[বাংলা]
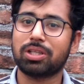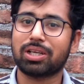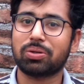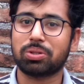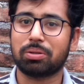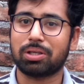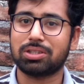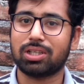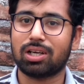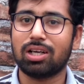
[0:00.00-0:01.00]
ঘুম থেকে উঠতে
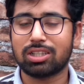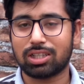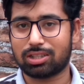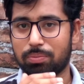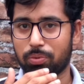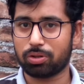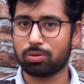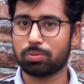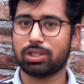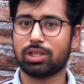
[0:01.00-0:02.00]
পারছি না সাতটা
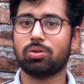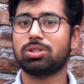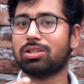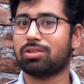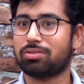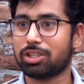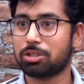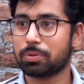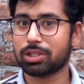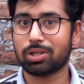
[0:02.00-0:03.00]
পনেরো বেজে গেলো সাতটা
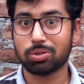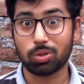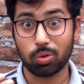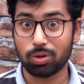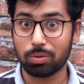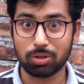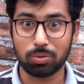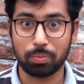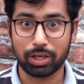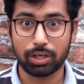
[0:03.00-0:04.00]
ত্রিশ বেজে গেলো তখনও আমার
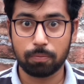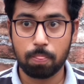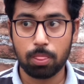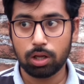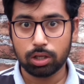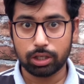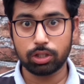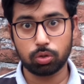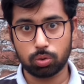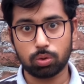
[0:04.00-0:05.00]
ঘুম ভাঙেনি
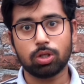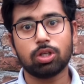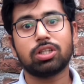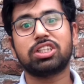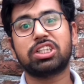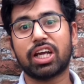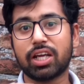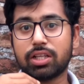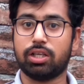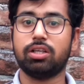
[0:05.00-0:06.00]
কিন্তু
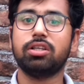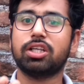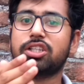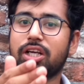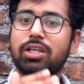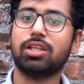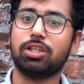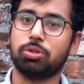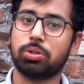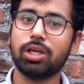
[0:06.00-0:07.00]
সেই দিন ঠিক সেই
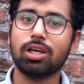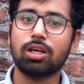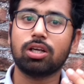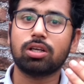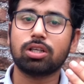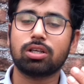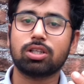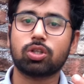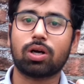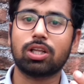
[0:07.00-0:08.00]
দিনই যদি
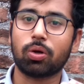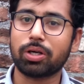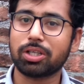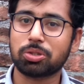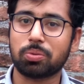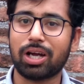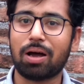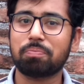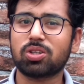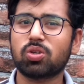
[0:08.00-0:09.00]
সকাল নয়টার সময়
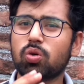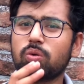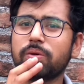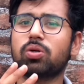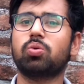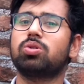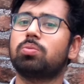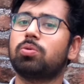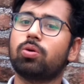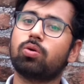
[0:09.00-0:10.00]
আপনার খুবই
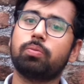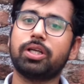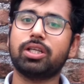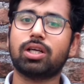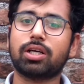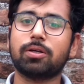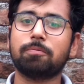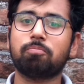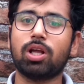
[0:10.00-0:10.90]
গুরুত্বপূর্ণ কোনো মিটিং থাকে